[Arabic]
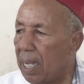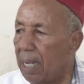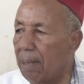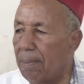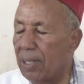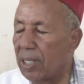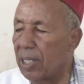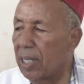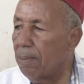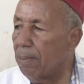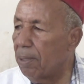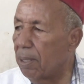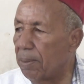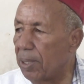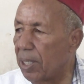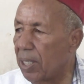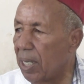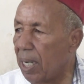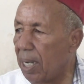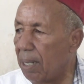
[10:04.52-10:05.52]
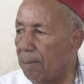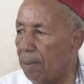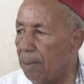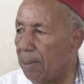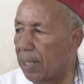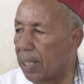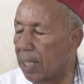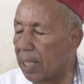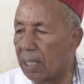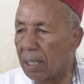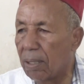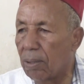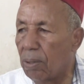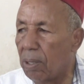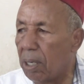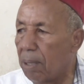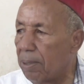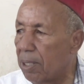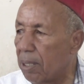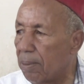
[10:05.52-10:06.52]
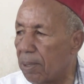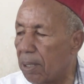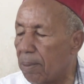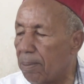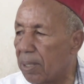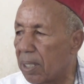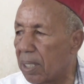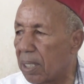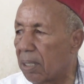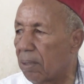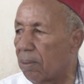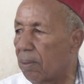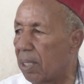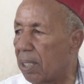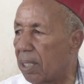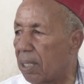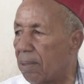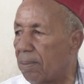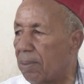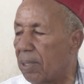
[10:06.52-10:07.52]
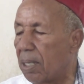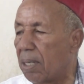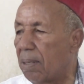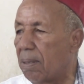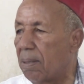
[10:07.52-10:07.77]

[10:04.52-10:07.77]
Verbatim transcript: عام الجاي ما تمشيش الحمامات انت تقول لا باش نمشي لبنزرت ولا نمشي